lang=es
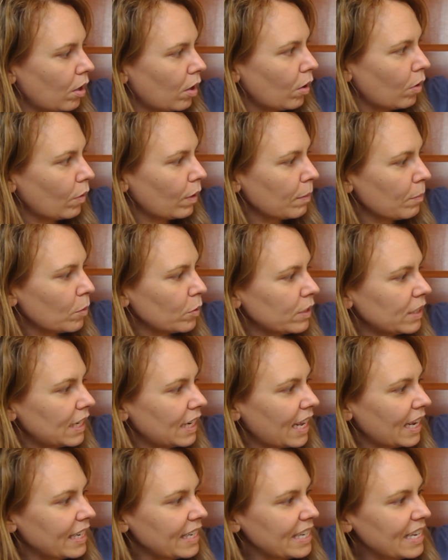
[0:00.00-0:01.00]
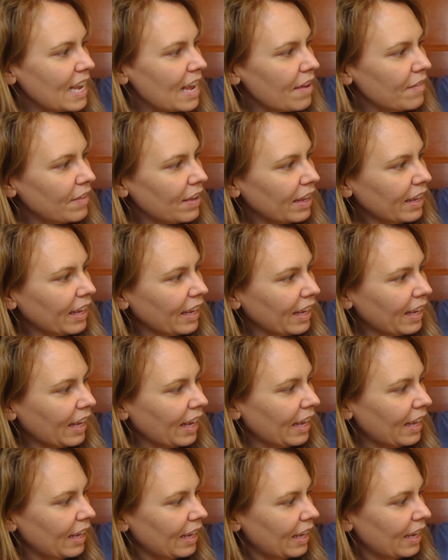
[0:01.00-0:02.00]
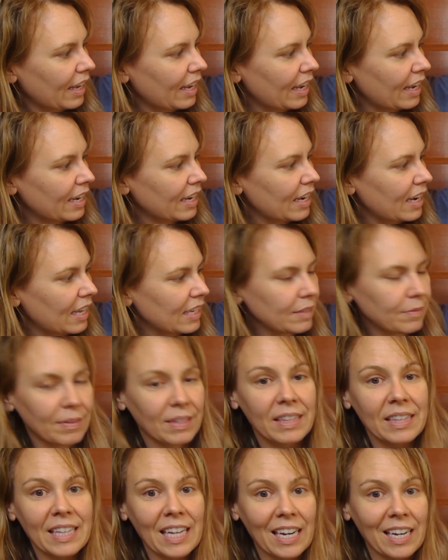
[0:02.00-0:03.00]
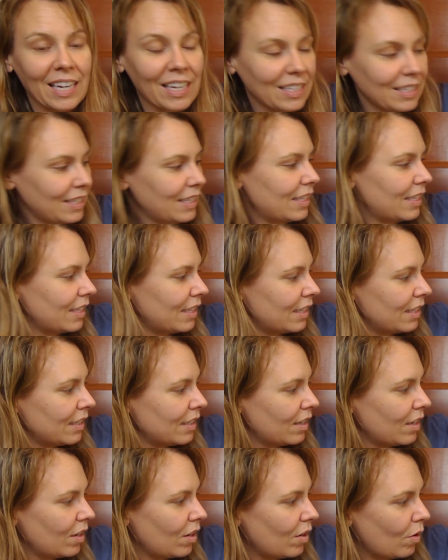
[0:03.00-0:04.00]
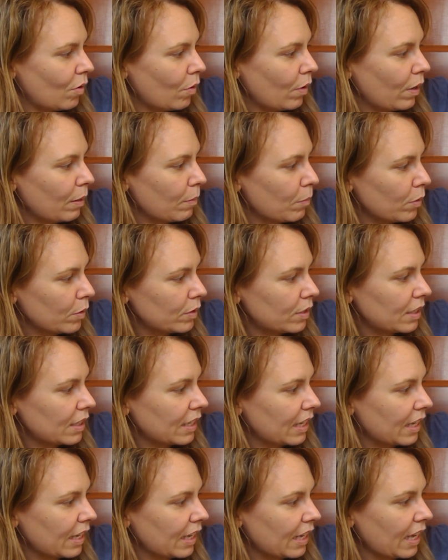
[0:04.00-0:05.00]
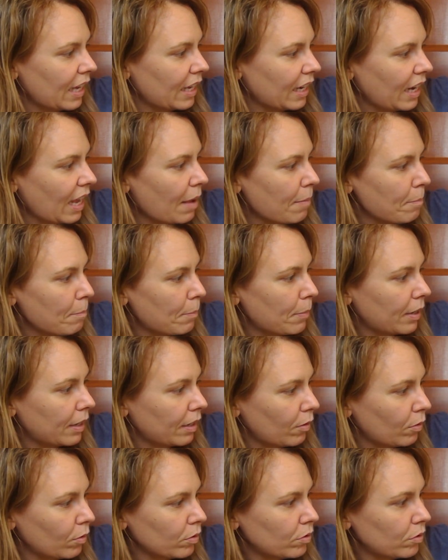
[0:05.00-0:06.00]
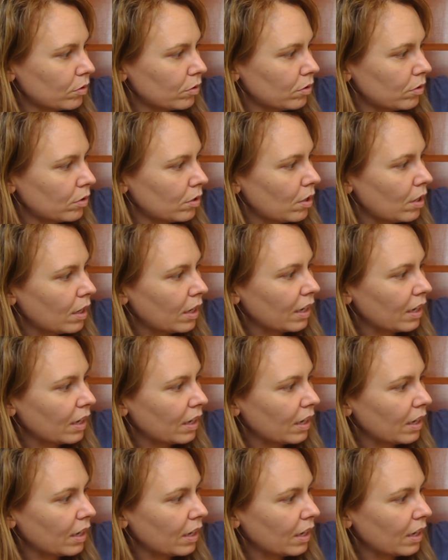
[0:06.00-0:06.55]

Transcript: Oímos la nieve que cae en las ventanas. Oímos carámbanos